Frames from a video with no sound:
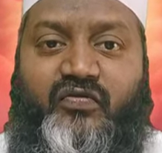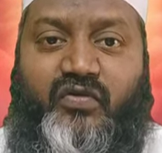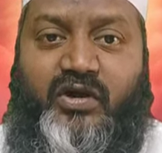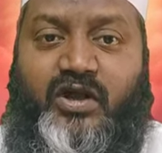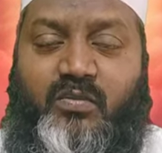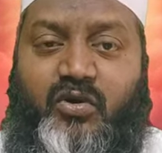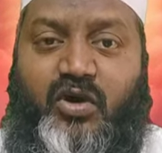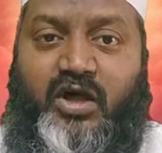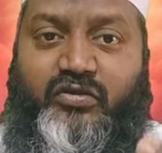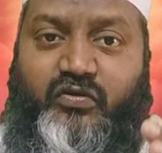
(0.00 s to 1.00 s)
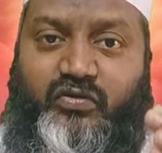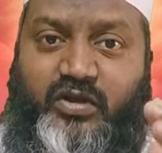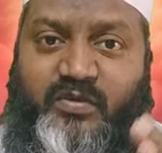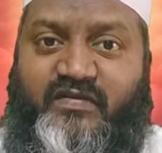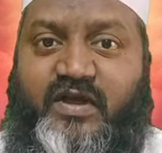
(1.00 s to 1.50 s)
స్వర్గంలో
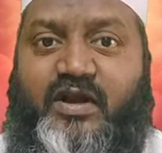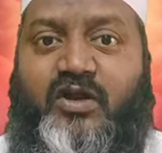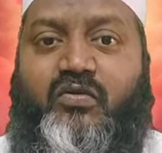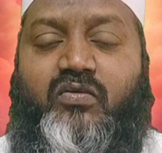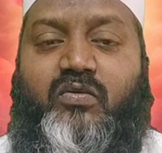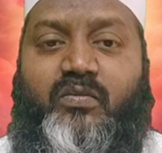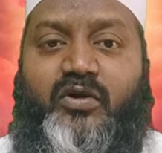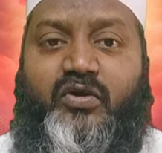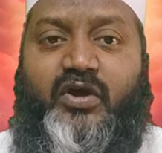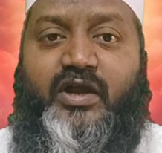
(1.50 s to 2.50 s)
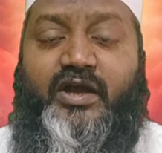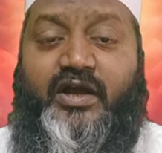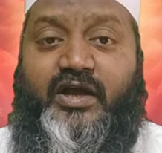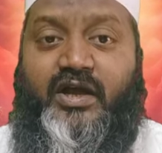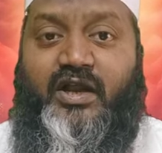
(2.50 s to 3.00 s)
అత్యుత్తమ స్థానాలు మరియు అనేక
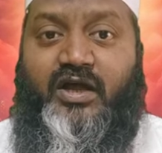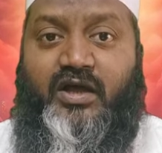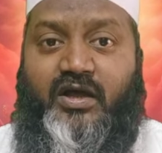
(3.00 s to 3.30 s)
రకాల